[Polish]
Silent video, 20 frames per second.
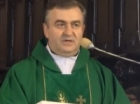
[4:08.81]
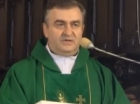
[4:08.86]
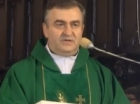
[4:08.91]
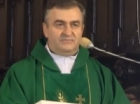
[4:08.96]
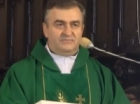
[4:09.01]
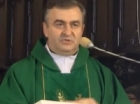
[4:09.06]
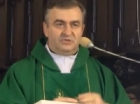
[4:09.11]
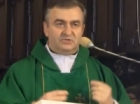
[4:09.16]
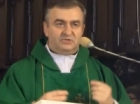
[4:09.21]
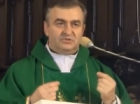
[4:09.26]
I
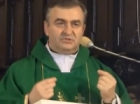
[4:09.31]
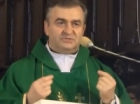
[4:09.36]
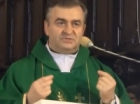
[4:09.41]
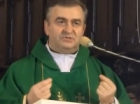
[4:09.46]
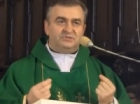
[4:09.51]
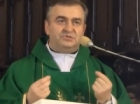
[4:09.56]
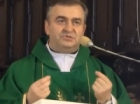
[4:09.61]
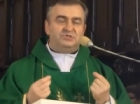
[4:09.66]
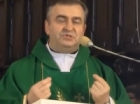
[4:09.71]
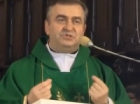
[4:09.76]
moi
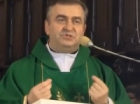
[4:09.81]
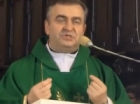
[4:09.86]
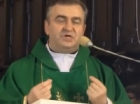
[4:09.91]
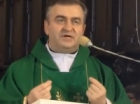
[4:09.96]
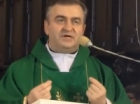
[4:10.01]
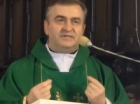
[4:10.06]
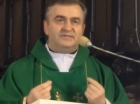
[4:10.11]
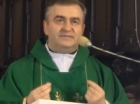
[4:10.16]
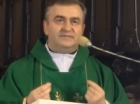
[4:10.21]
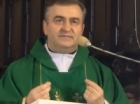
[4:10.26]
drodzy,
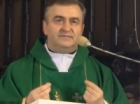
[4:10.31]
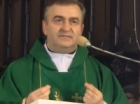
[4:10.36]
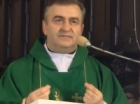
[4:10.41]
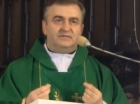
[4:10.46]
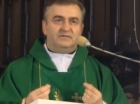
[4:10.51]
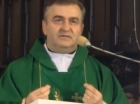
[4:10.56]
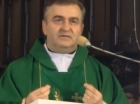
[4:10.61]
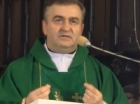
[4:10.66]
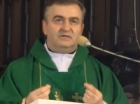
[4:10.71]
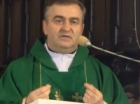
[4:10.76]
dzisiaj
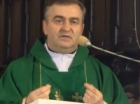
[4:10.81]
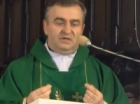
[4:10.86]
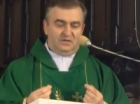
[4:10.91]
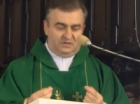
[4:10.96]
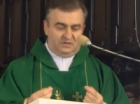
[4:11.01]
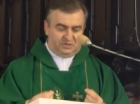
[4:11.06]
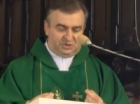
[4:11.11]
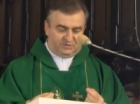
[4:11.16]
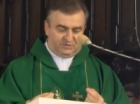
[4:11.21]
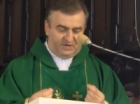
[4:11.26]

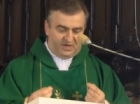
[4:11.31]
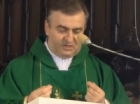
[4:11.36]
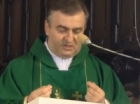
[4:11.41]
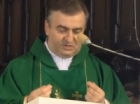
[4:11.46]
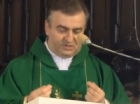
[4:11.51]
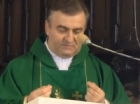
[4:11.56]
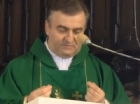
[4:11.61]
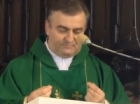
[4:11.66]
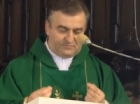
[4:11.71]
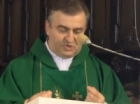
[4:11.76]

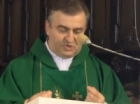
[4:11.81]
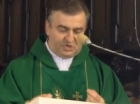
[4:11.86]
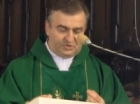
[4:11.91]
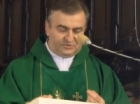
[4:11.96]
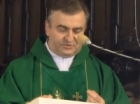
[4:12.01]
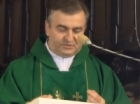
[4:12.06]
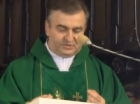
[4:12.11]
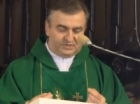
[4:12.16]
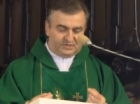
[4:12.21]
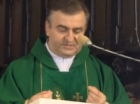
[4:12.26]
święty
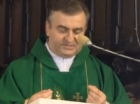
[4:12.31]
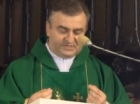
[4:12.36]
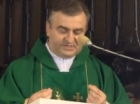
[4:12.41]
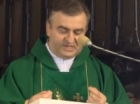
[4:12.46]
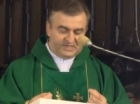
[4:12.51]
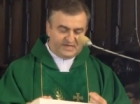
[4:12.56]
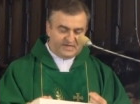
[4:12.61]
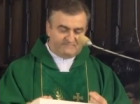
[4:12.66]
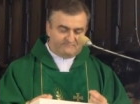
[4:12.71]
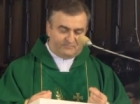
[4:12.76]
Piotr chce
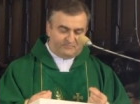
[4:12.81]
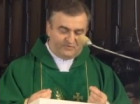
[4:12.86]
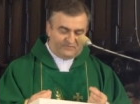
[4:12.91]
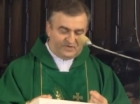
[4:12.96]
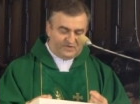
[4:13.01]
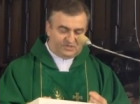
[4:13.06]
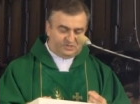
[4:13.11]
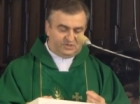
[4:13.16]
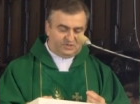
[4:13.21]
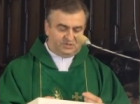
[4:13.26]
nam
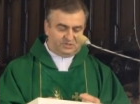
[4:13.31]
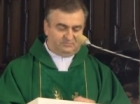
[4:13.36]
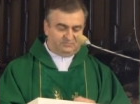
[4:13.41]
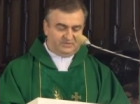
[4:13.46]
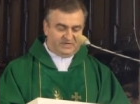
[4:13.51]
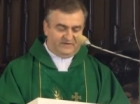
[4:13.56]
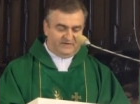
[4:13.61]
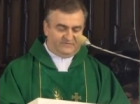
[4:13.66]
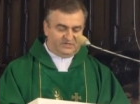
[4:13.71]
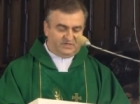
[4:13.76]
powiedzieć
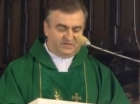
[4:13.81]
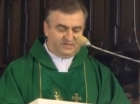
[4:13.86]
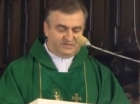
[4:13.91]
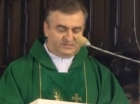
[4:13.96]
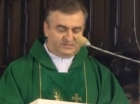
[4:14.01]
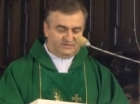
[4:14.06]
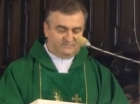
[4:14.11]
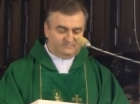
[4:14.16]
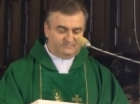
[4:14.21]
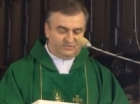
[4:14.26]
prawdę
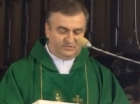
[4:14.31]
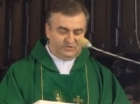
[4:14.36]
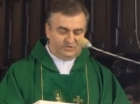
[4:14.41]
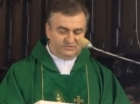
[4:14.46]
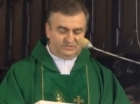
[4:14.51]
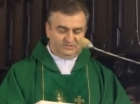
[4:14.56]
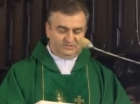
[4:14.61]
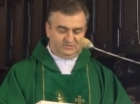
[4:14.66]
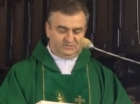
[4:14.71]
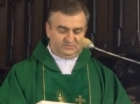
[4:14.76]

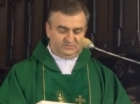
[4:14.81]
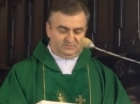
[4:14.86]
następującą,